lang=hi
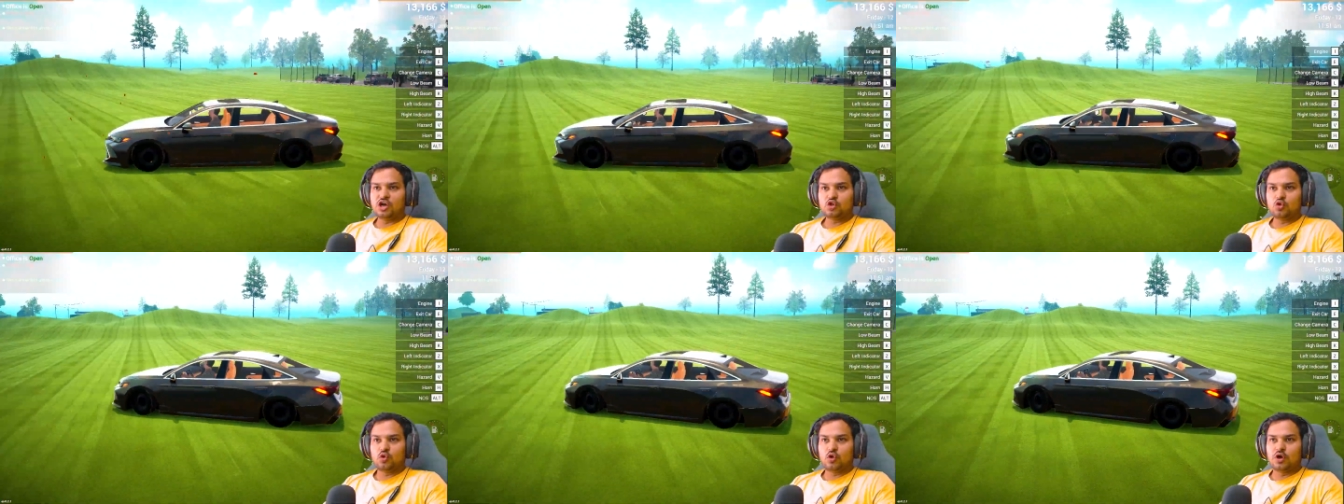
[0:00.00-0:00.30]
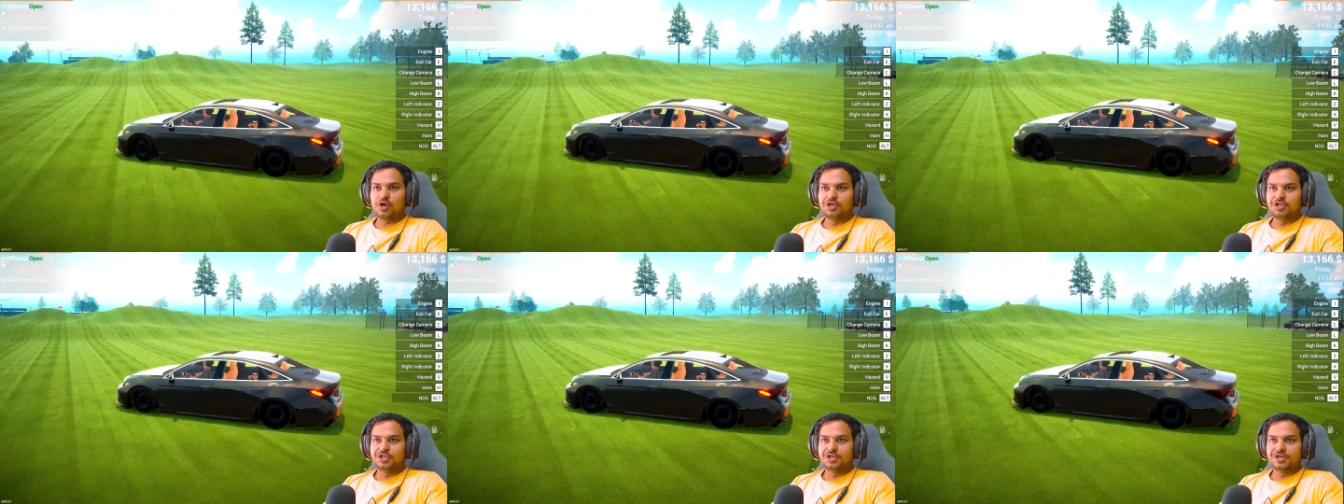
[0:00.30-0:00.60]
तो
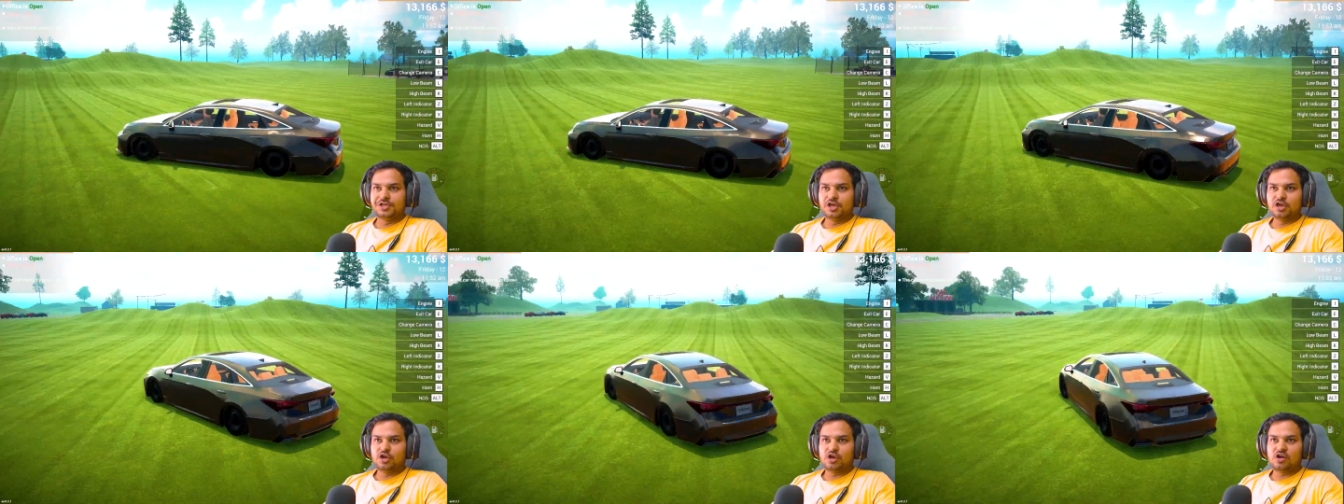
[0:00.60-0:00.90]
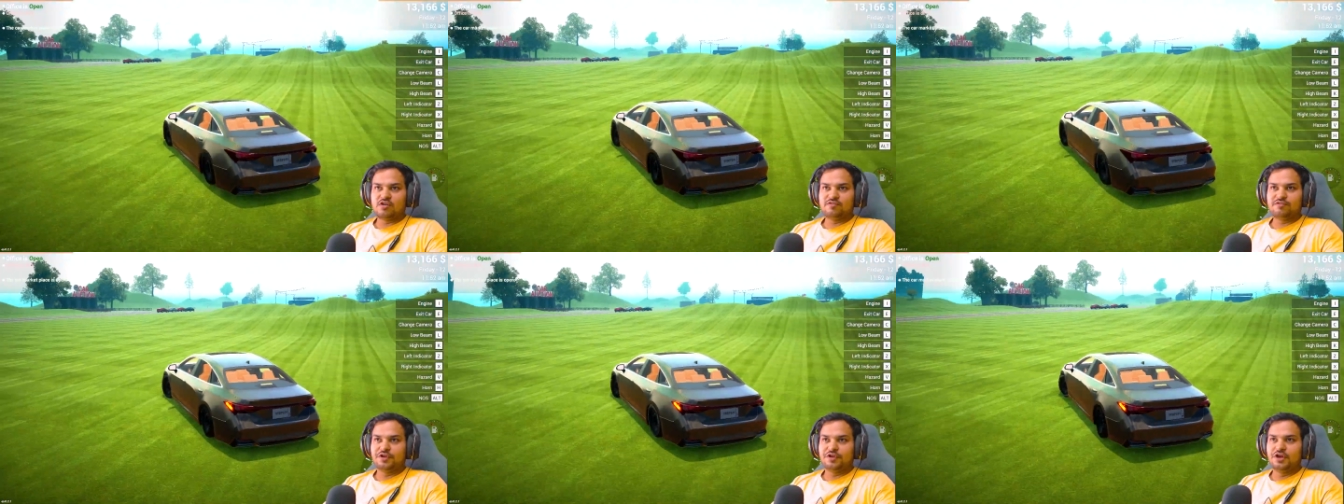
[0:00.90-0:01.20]
खरीद ली है
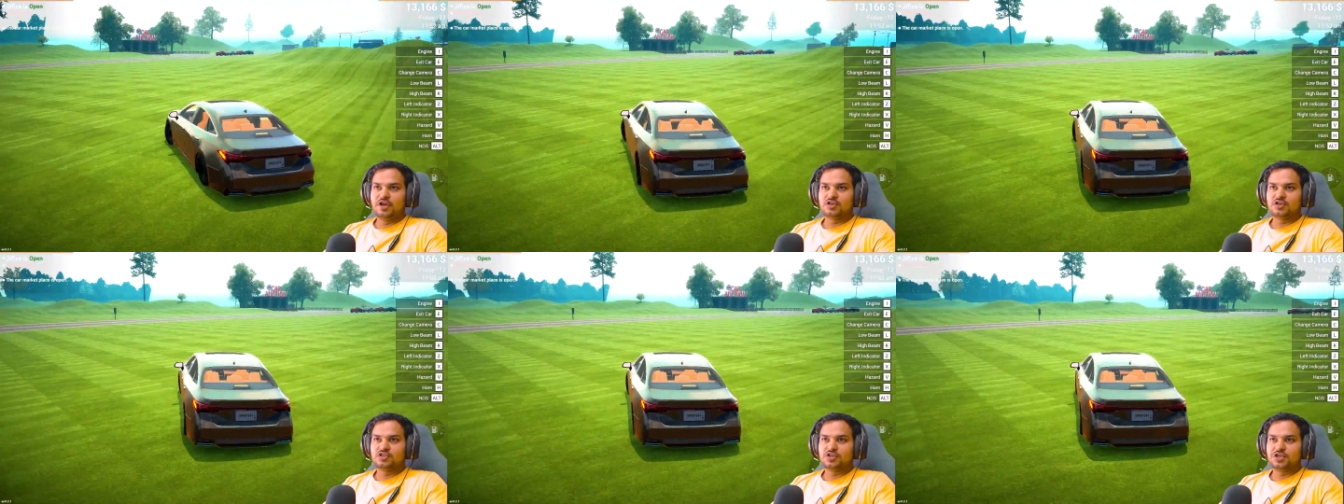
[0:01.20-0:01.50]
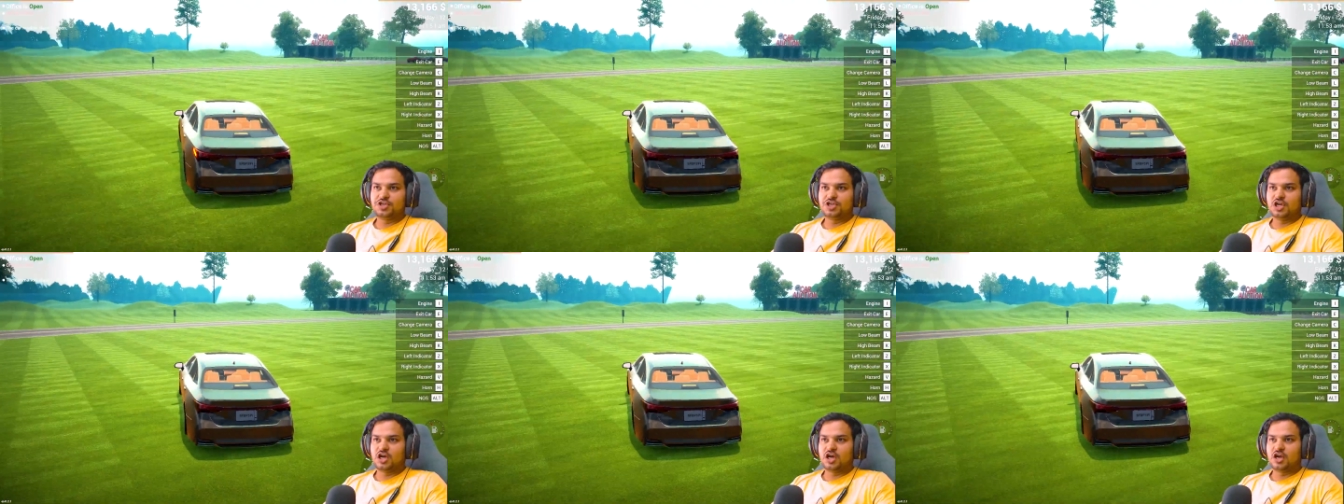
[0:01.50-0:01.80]
काफ़ी
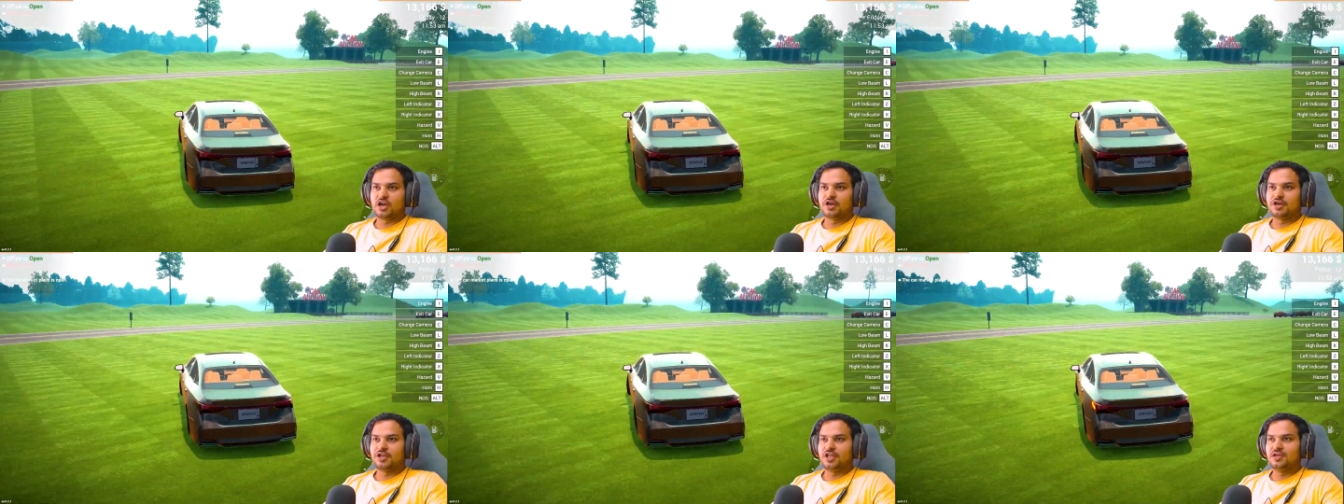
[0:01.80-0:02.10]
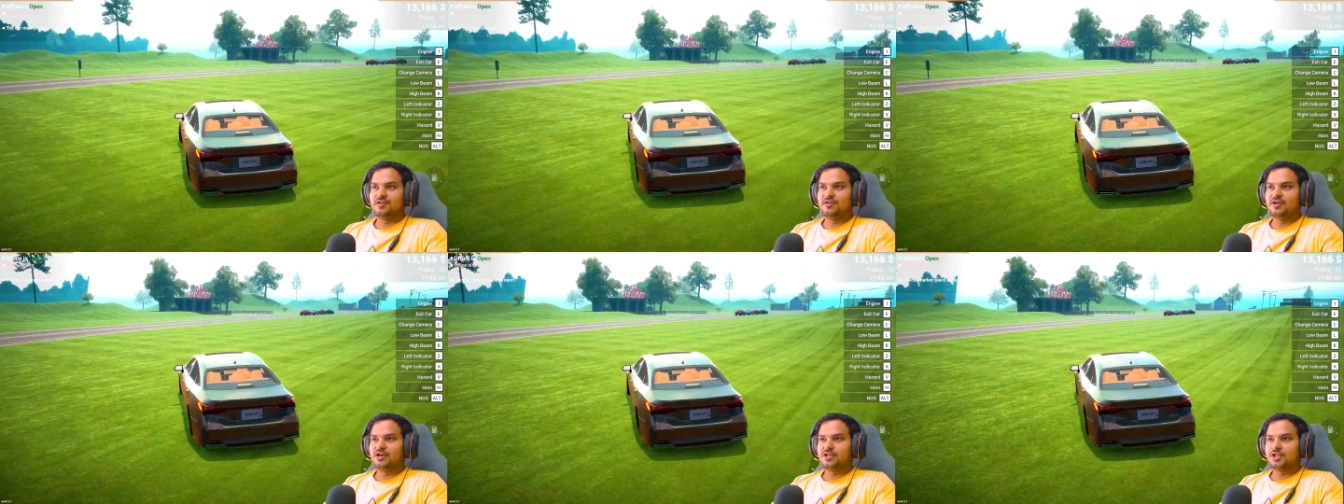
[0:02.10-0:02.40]
लग्जरी कार लग रही
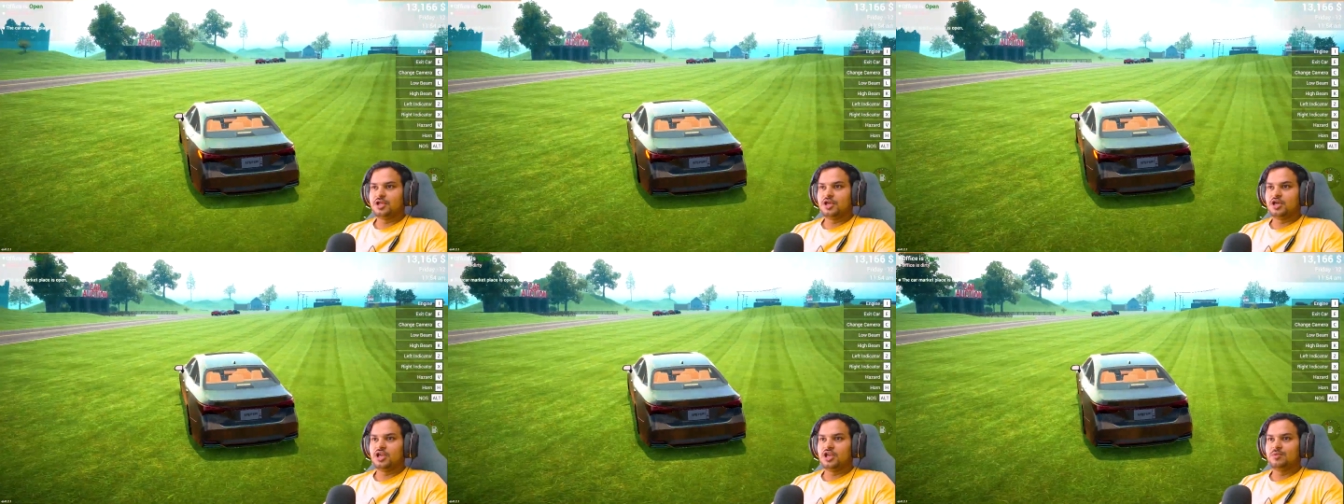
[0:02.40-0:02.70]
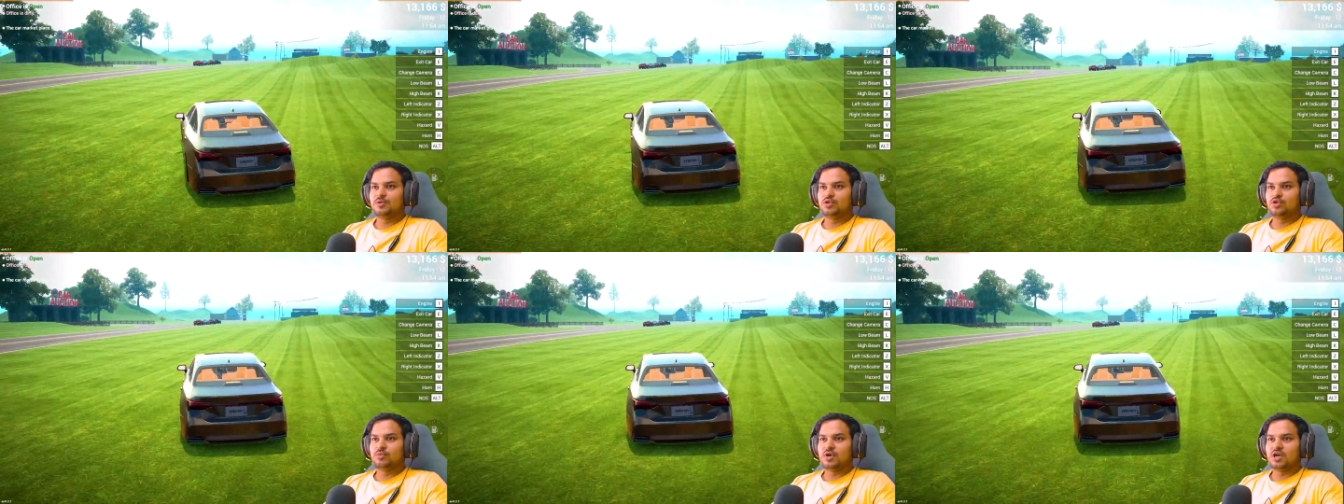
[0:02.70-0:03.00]
है यार देखने
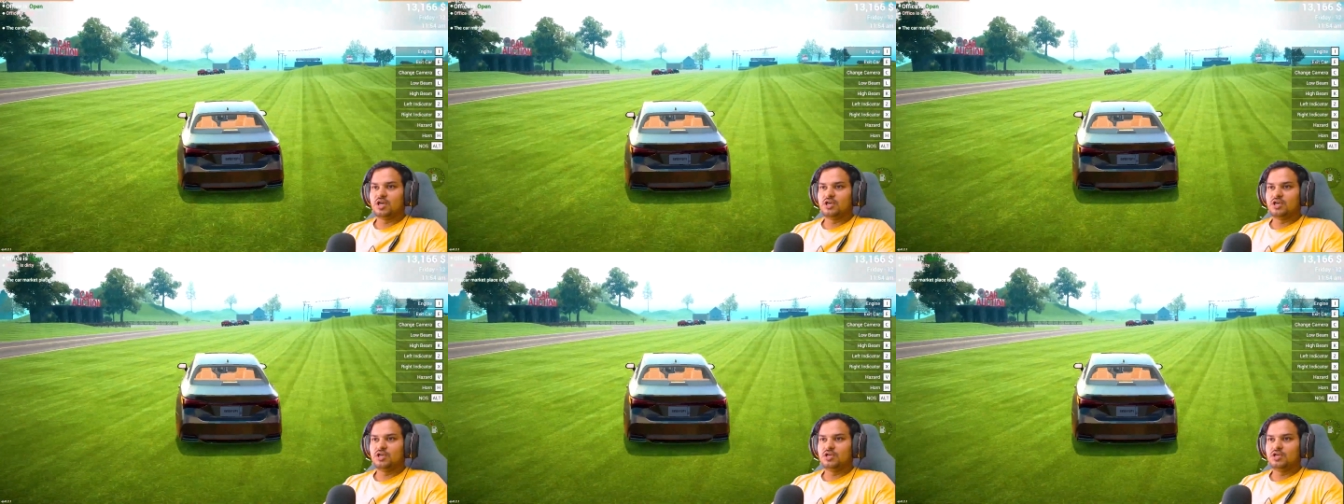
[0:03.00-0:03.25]
में तो बाकी